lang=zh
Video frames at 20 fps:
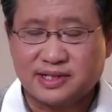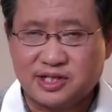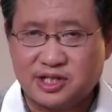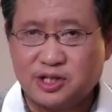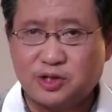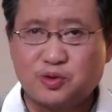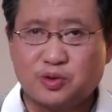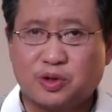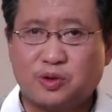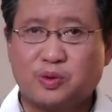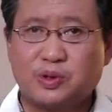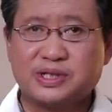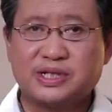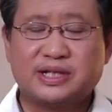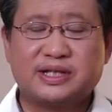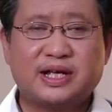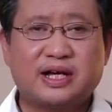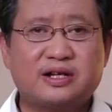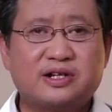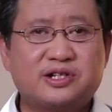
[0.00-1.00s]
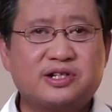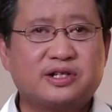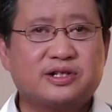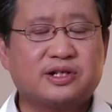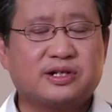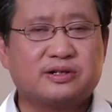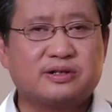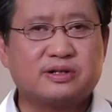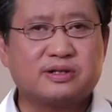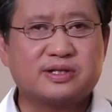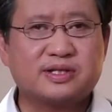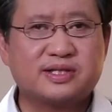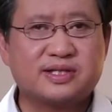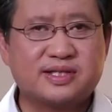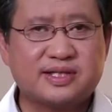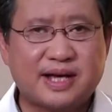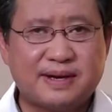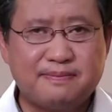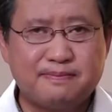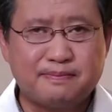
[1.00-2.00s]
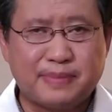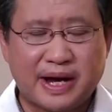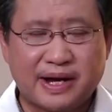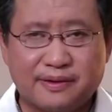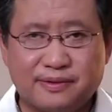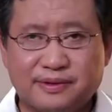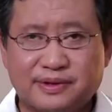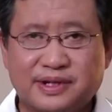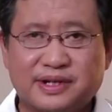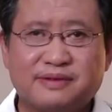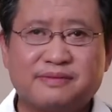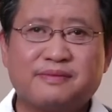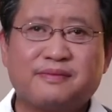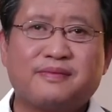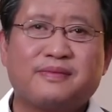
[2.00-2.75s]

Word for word: 的精准火箭弹，射程是三百公里，